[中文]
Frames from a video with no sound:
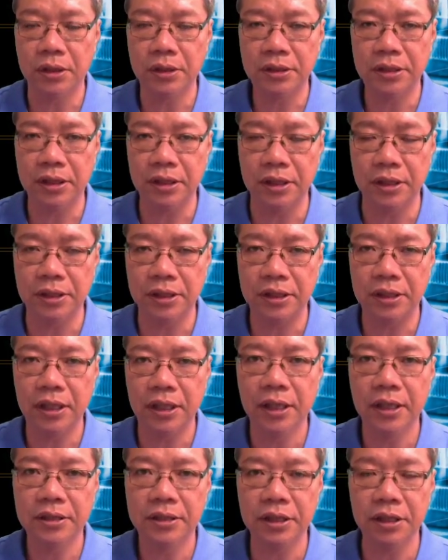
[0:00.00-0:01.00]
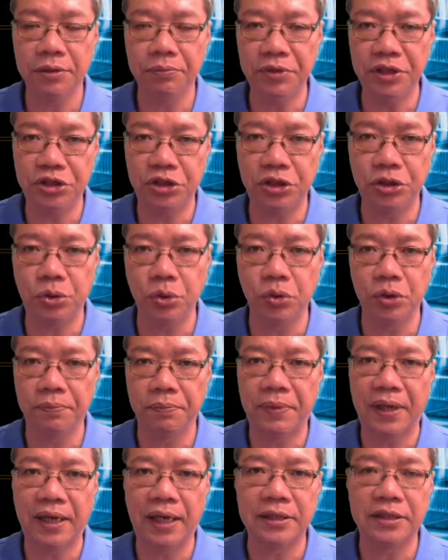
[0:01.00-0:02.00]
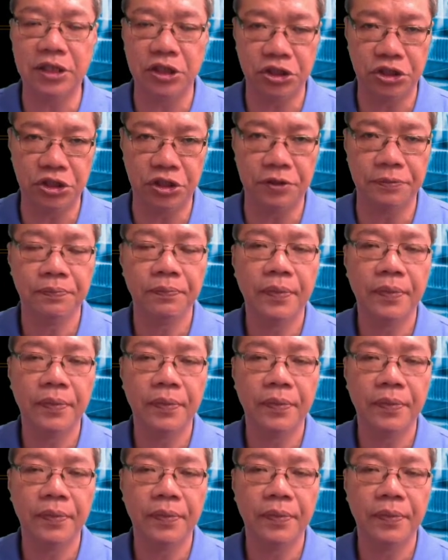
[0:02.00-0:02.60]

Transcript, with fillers: 这个这个密集度呢把它减轻，